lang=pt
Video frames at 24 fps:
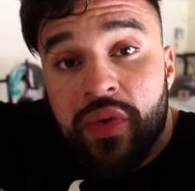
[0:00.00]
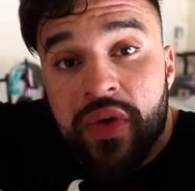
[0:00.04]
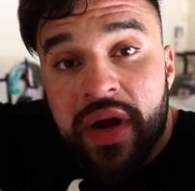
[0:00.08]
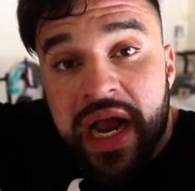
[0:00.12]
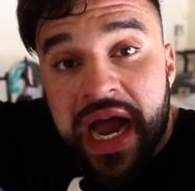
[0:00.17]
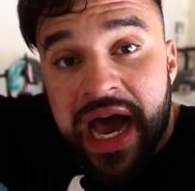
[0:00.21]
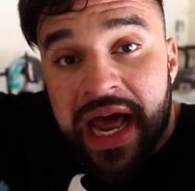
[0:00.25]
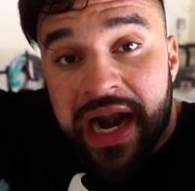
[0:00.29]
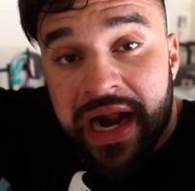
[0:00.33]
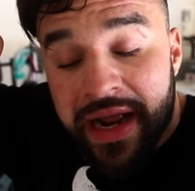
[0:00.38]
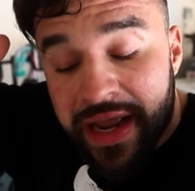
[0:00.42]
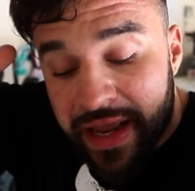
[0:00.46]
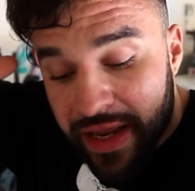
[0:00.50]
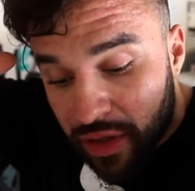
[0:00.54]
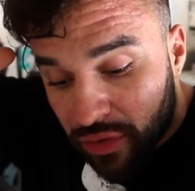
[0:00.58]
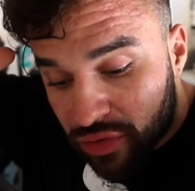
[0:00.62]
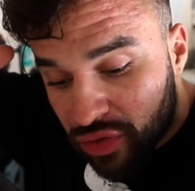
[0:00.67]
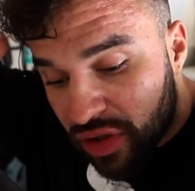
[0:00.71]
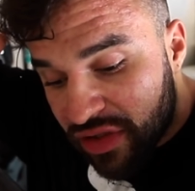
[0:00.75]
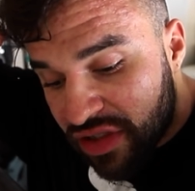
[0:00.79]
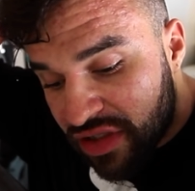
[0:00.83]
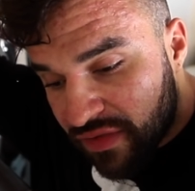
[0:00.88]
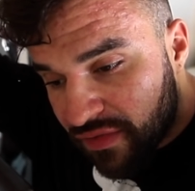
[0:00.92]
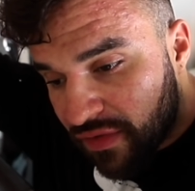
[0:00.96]
cara, eu
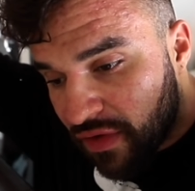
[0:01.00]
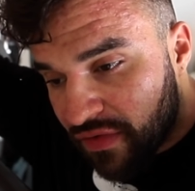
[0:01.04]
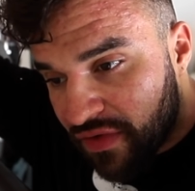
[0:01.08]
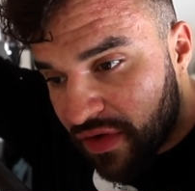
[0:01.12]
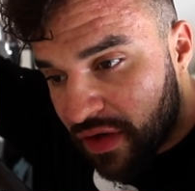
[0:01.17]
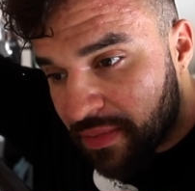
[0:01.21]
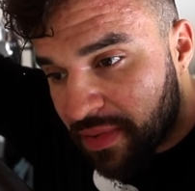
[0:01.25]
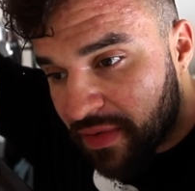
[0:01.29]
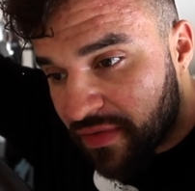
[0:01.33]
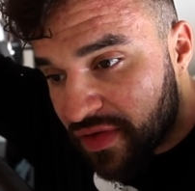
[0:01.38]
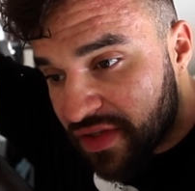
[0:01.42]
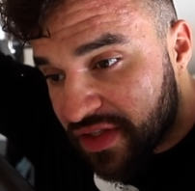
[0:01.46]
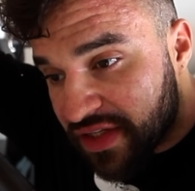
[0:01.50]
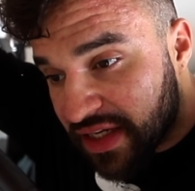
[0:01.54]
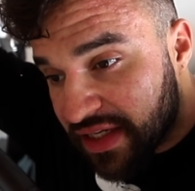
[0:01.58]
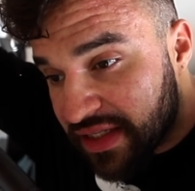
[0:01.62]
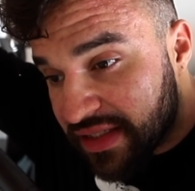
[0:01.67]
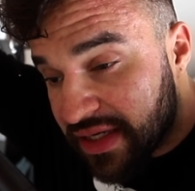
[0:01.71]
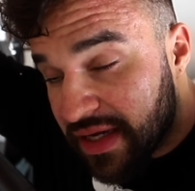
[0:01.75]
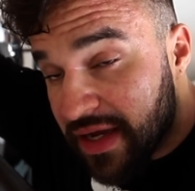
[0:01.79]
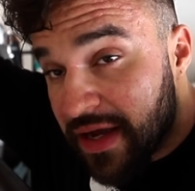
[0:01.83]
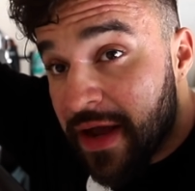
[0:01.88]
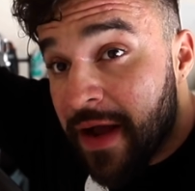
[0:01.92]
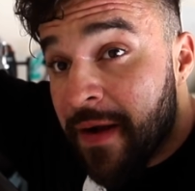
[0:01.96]
estou desenvolvendo para
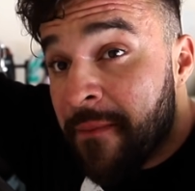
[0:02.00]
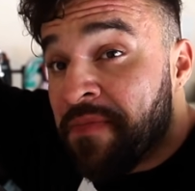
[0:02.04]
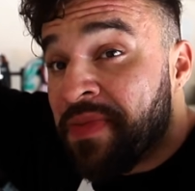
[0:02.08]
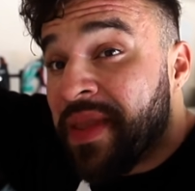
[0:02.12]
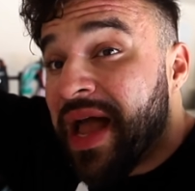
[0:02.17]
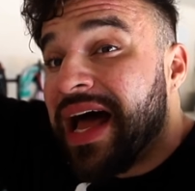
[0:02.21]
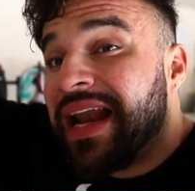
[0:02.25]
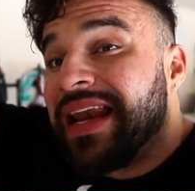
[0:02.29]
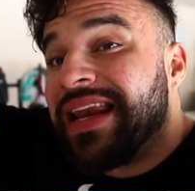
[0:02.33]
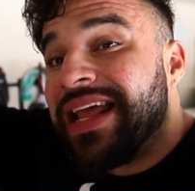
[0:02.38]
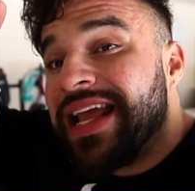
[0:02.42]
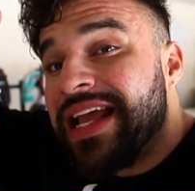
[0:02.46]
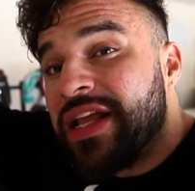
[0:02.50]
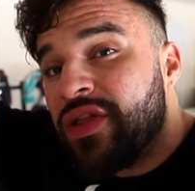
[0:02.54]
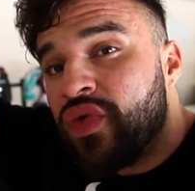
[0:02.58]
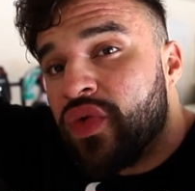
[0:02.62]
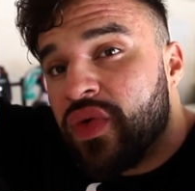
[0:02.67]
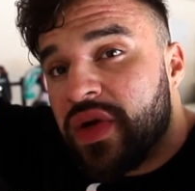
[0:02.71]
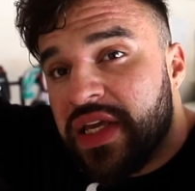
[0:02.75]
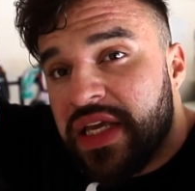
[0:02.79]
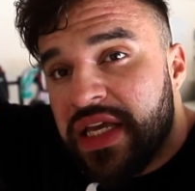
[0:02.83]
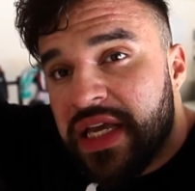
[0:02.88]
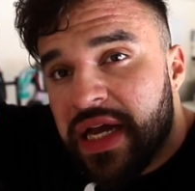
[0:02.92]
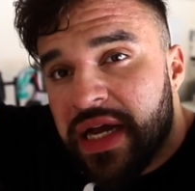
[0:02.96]
vocês, além do
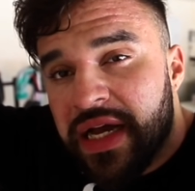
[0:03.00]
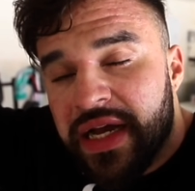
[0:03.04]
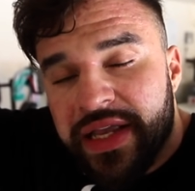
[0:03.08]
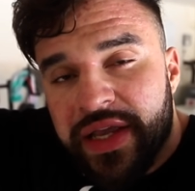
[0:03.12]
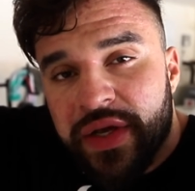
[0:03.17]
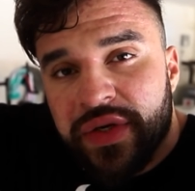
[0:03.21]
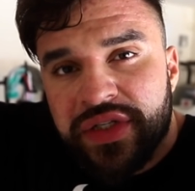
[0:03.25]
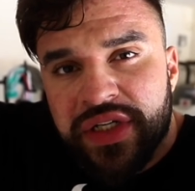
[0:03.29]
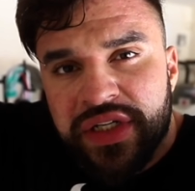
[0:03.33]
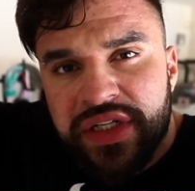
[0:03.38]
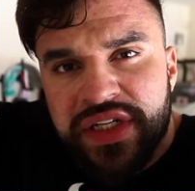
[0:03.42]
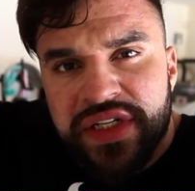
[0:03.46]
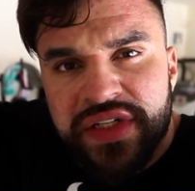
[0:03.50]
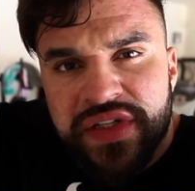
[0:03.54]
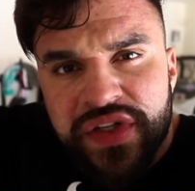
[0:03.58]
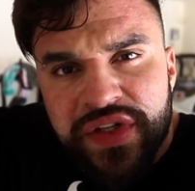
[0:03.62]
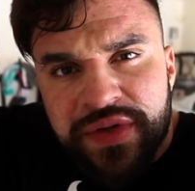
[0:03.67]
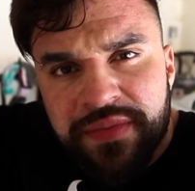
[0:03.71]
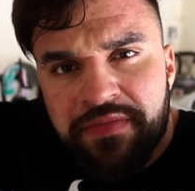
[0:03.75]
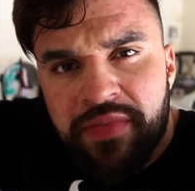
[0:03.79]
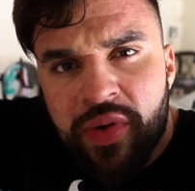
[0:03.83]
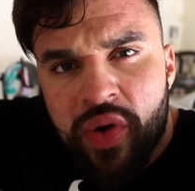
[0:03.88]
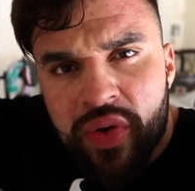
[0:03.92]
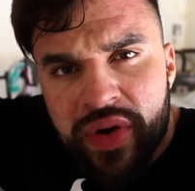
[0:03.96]
guia que eu já disse de
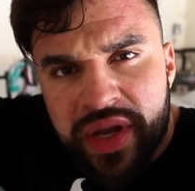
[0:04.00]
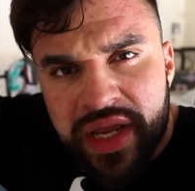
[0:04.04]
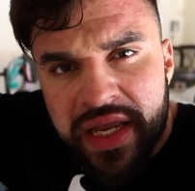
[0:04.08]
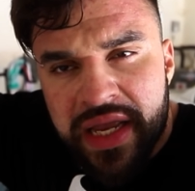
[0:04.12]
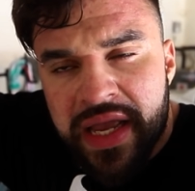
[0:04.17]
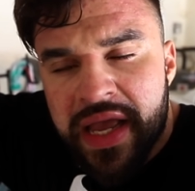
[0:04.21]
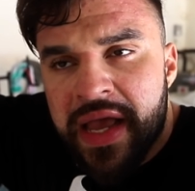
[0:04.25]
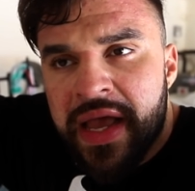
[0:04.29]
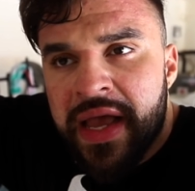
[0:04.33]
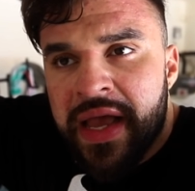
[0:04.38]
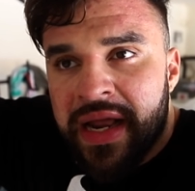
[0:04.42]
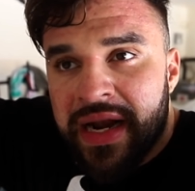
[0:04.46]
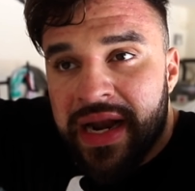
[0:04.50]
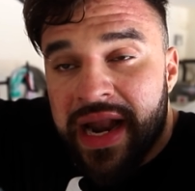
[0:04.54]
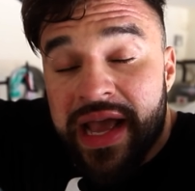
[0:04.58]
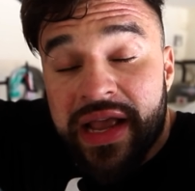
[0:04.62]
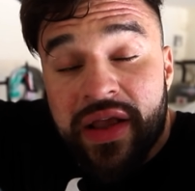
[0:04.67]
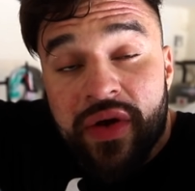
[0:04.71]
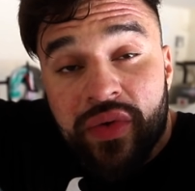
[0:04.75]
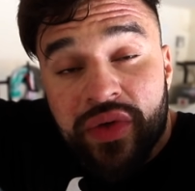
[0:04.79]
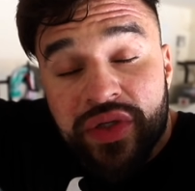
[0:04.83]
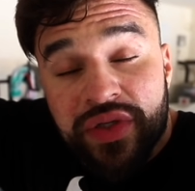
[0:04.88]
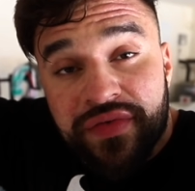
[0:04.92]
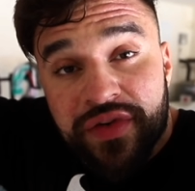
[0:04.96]
booking, né,
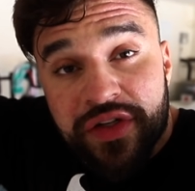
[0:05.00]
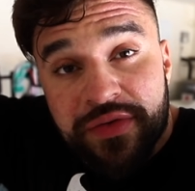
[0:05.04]
que é onde eu vou